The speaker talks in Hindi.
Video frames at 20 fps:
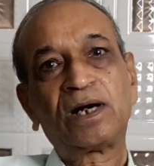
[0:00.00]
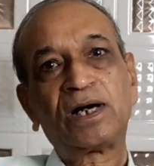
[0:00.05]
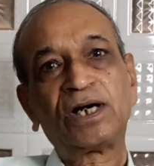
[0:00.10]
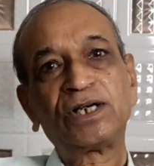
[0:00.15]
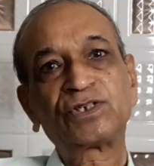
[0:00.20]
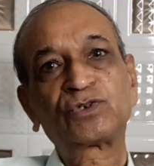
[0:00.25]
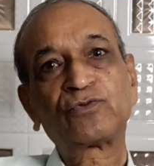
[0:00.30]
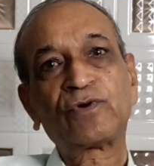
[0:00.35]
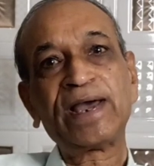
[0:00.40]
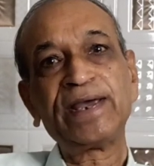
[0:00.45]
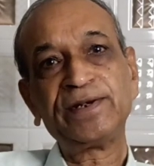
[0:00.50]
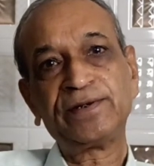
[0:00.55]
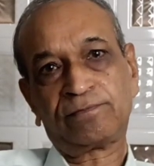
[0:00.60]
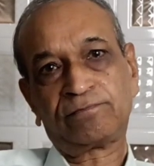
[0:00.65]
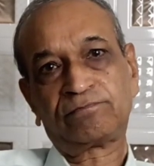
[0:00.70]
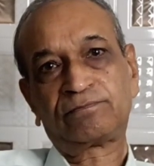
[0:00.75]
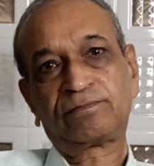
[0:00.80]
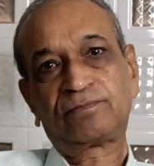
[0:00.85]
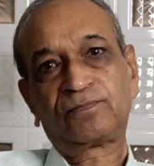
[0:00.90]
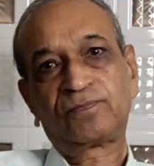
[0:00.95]
अजवाइन
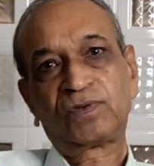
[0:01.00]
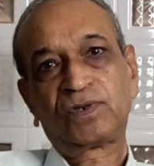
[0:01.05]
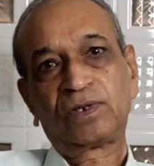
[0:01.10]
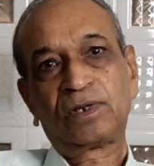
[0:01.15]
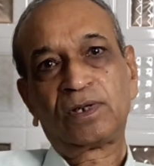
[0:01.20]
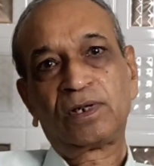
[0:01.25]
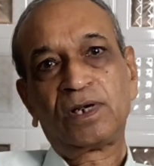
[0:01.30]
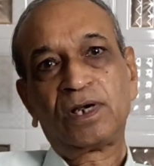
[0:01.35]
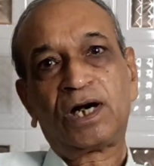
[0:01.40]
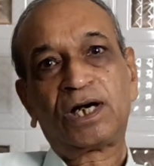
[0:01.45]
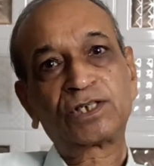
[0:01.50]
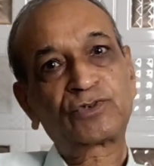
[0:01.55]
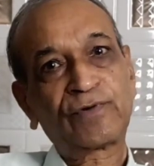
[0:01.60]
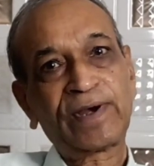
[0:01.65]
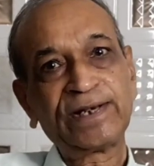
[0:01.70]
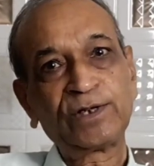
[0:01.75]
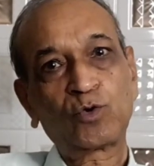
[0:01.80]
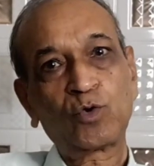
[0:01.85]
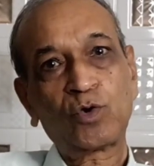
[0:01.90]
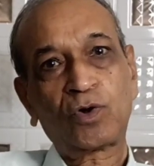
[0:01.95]

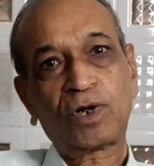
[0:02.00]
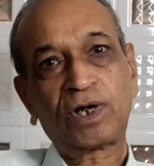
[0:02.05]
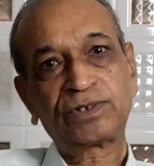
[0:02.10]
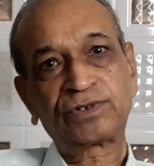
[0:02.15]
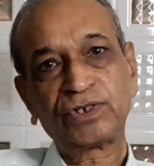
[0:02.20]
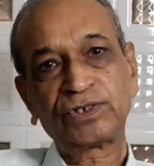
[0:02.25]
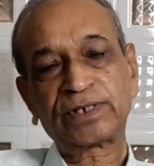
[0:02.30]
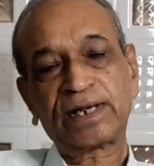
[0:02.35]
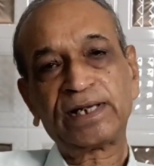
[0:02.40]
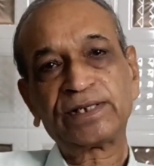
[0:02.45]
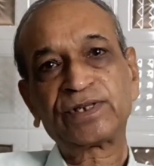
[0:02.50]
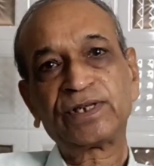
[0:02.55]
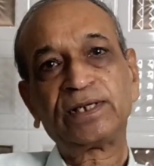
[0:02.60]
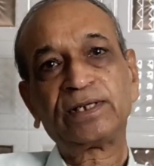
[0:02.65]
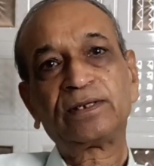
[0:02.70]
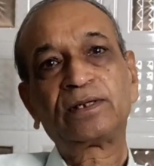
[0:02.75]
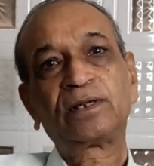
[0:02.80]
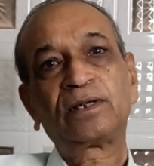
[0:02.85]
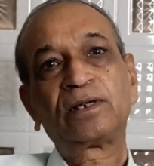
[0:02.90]
अजवाइन को अच्छी तरह से